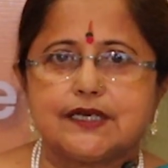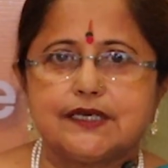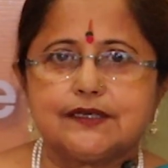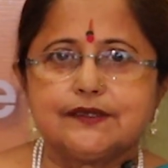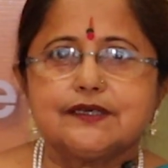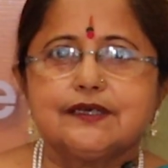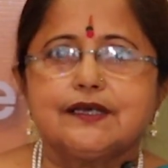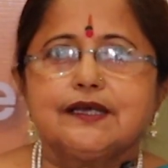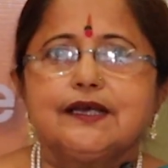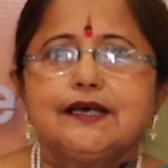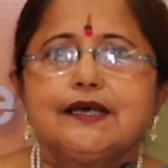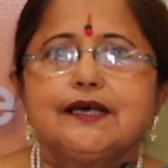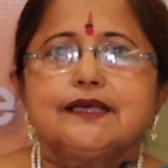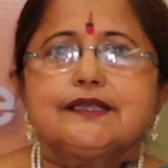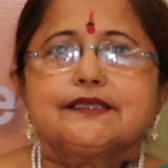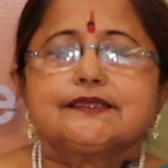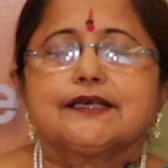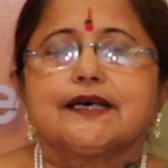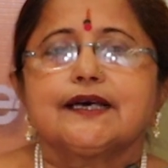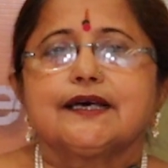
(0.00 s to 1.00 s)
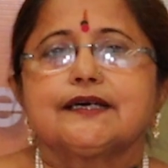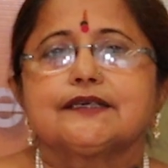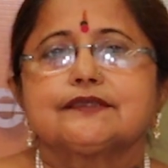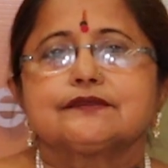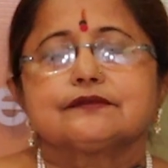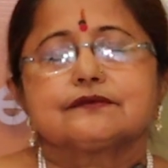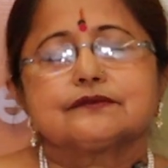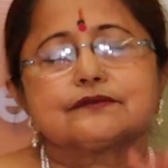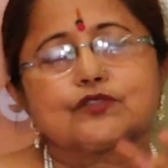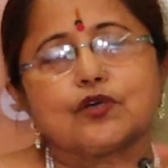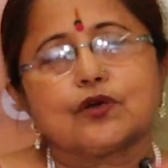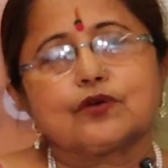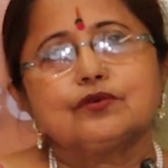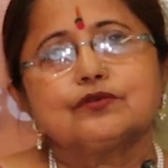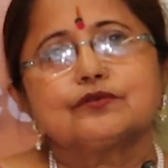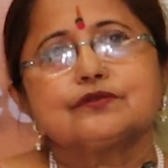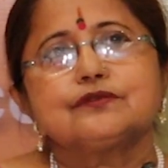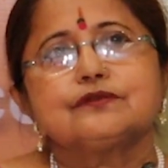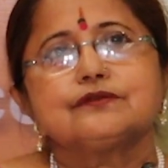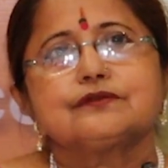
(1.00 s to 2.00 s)
না তা
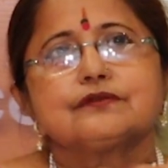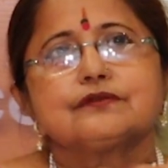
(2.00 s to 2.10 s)
তখন